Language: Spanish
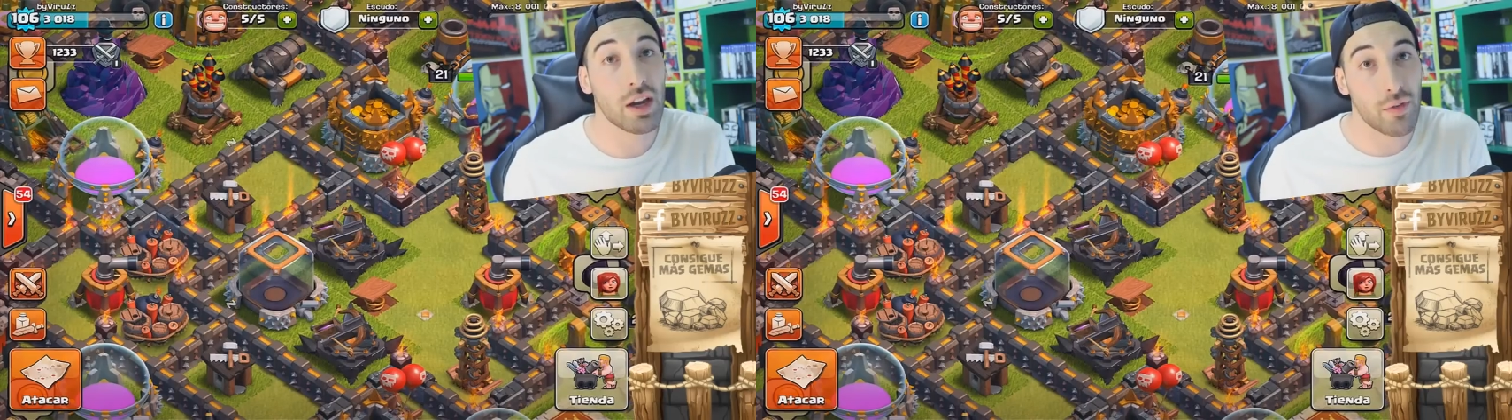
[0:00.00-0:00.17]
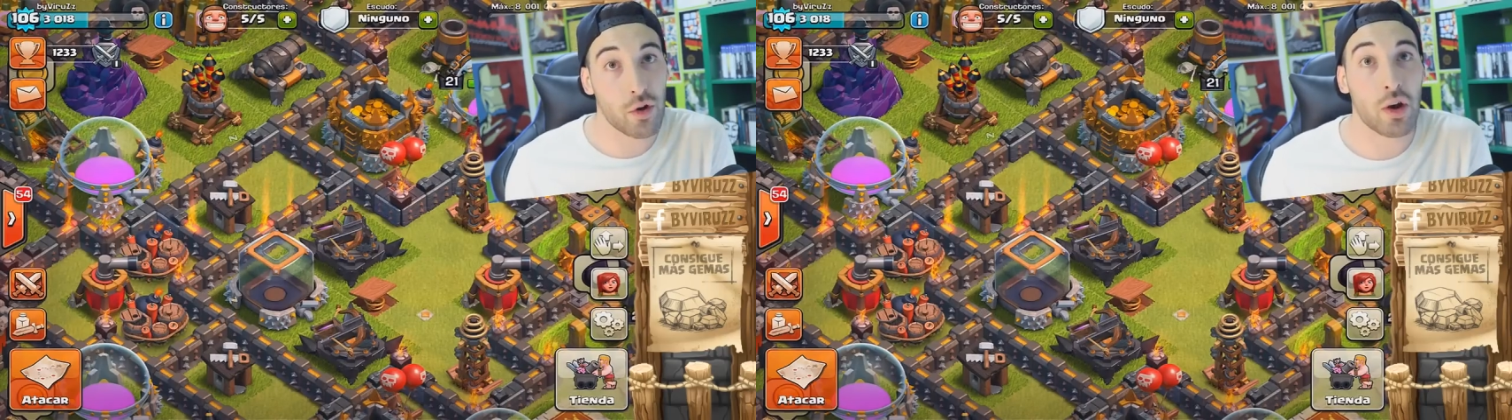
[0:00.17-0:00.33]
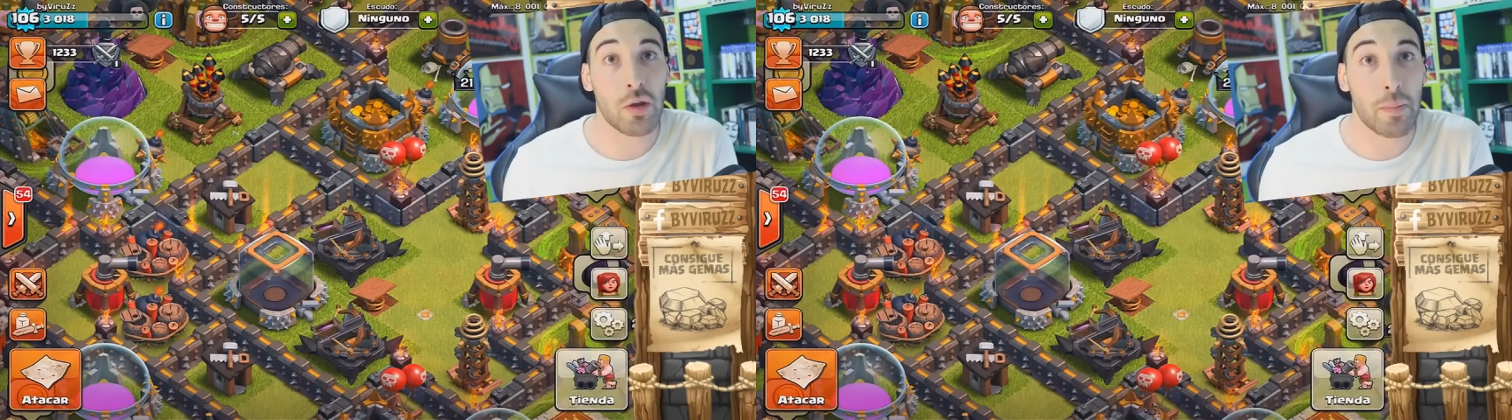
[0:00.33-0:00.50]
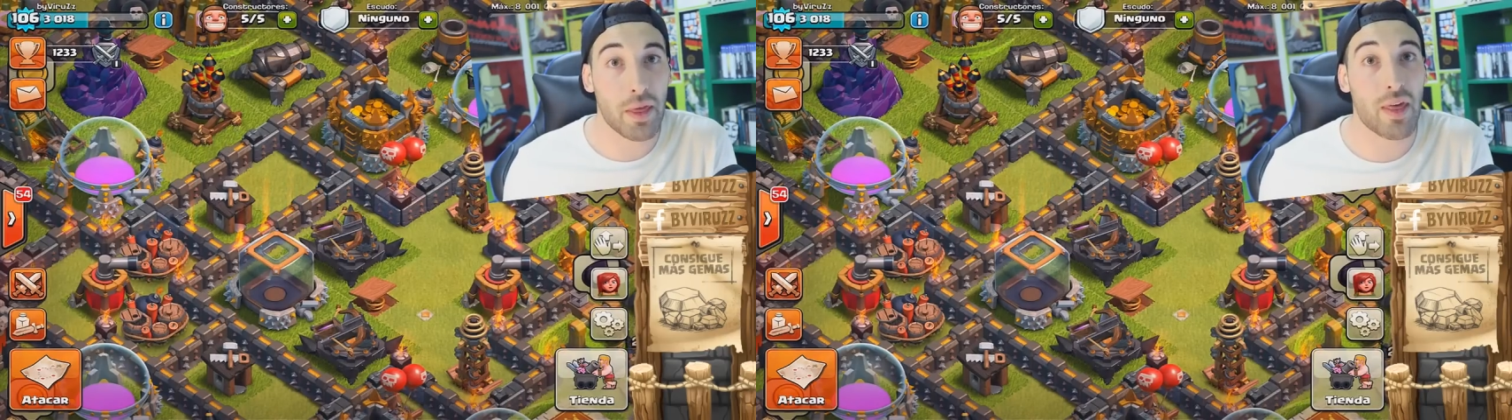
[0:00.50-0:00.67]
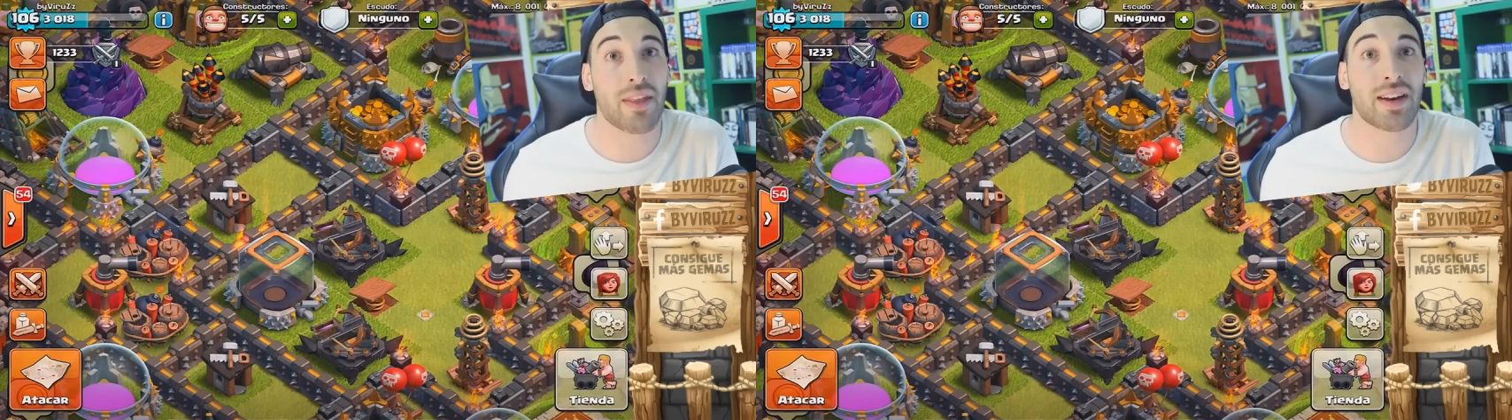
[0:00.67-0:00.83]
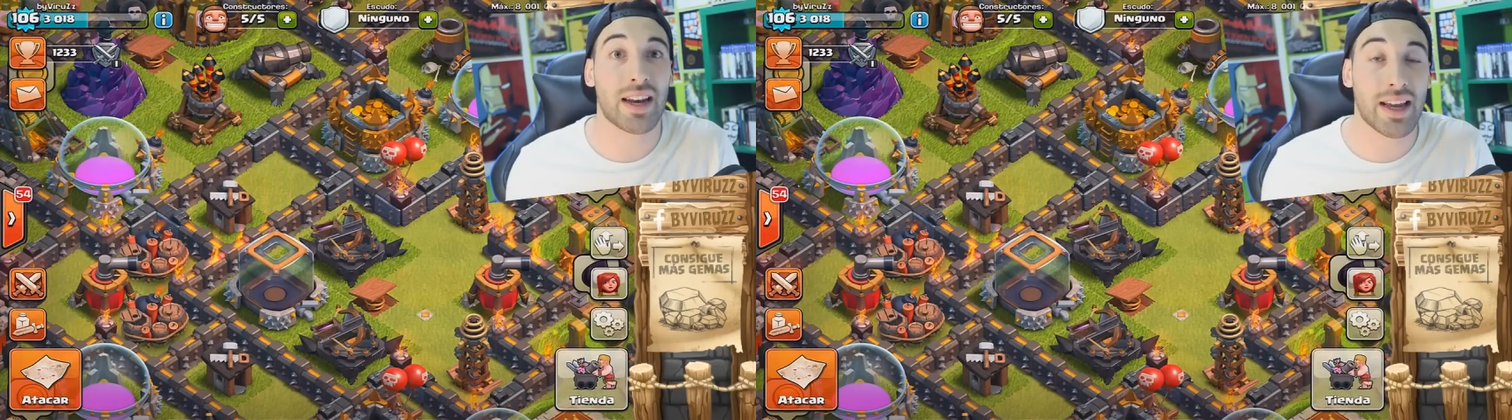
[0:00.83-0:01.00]
que fue cuando
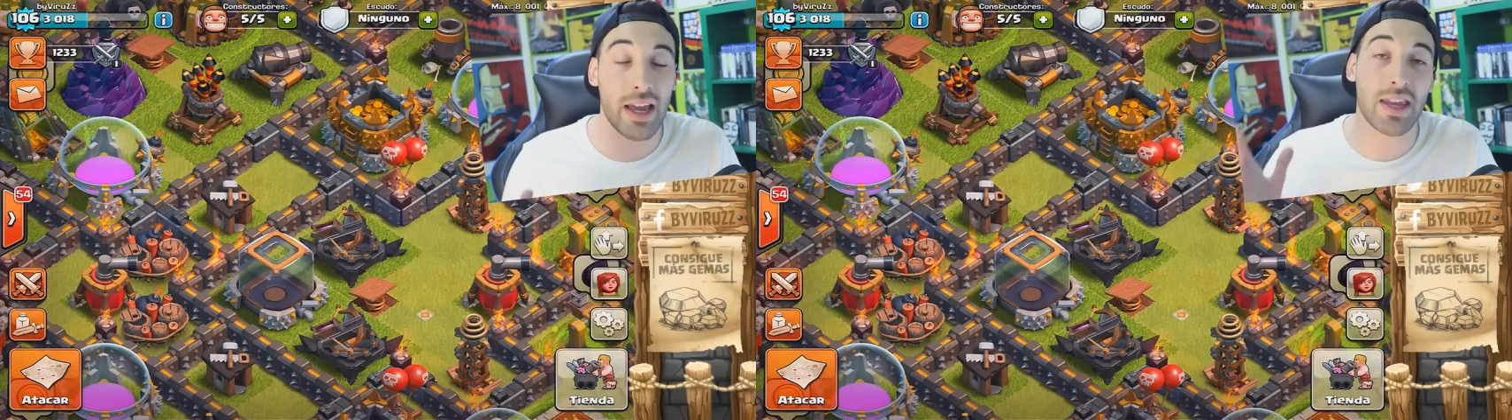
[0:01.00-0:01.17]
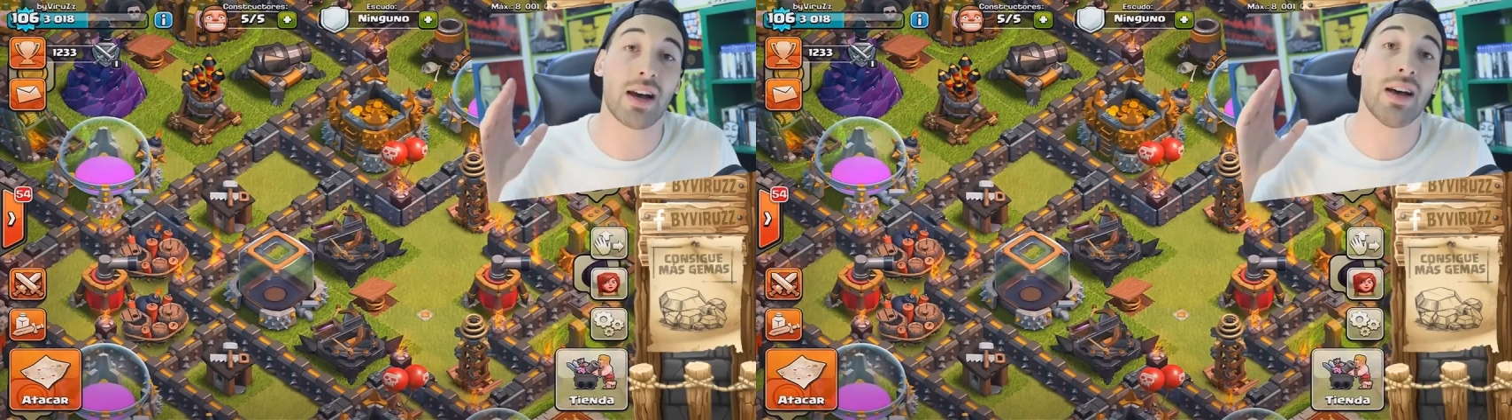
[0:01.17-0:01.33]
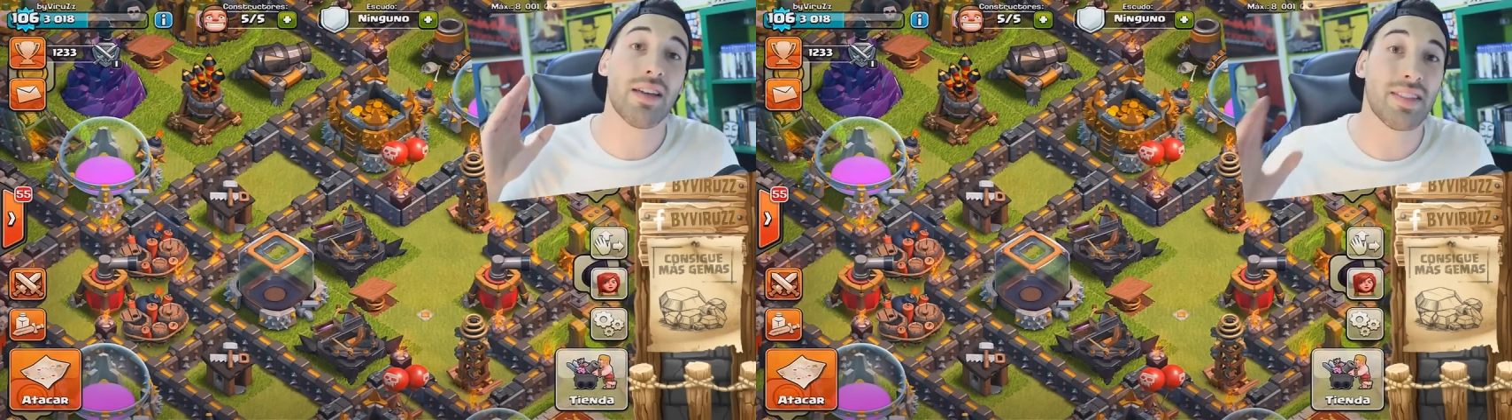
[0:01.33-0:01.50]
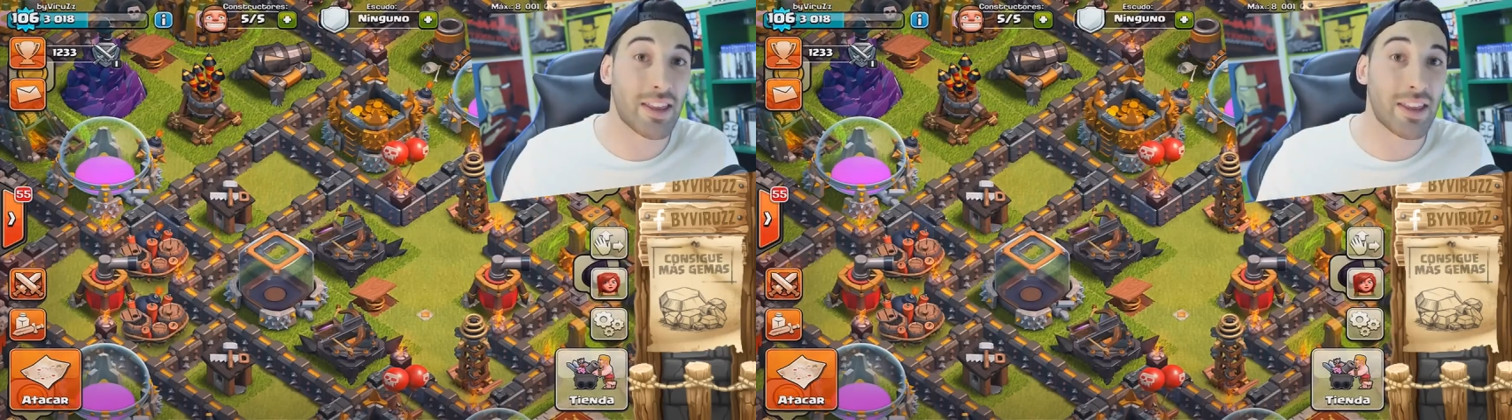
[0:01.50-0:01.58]
empezaba a darle caña,